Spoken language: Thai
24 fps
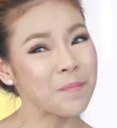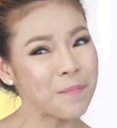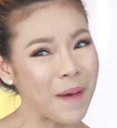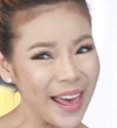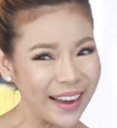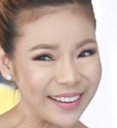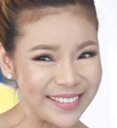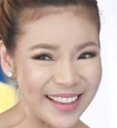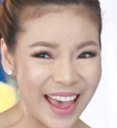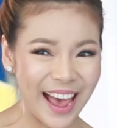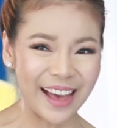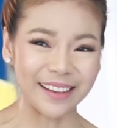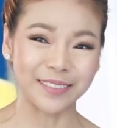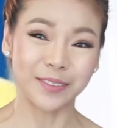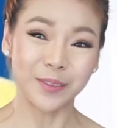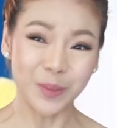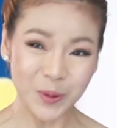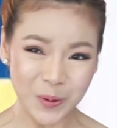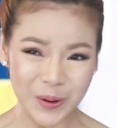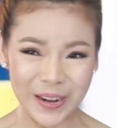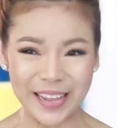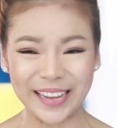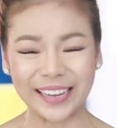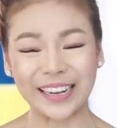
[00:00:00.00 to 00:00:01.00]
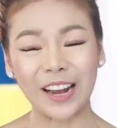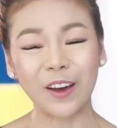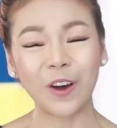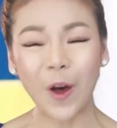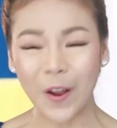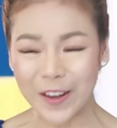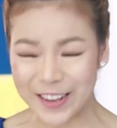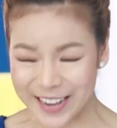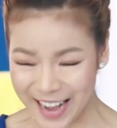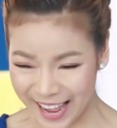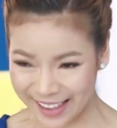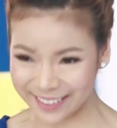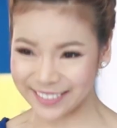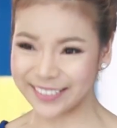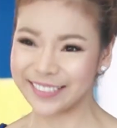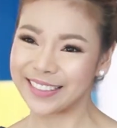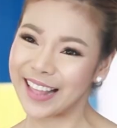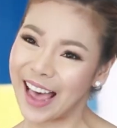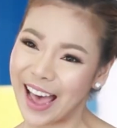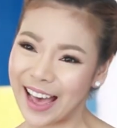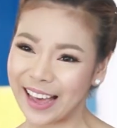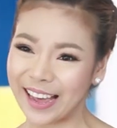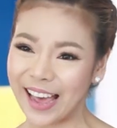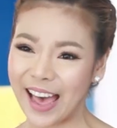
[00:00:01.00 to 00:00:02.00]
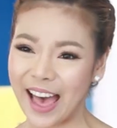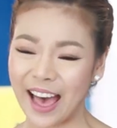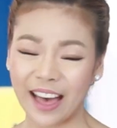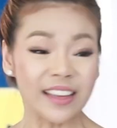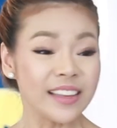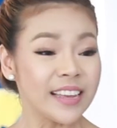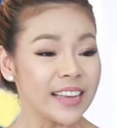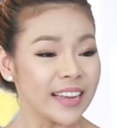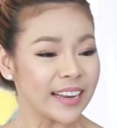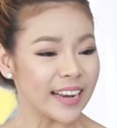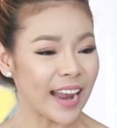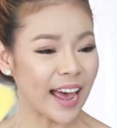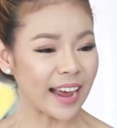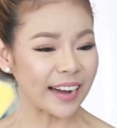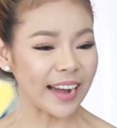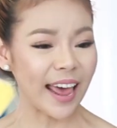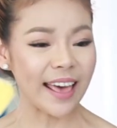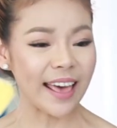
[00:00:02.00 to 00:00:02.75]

แบรนด์อย่าง Zulex แล้วก็ ไดสตาร์ ค่ะทา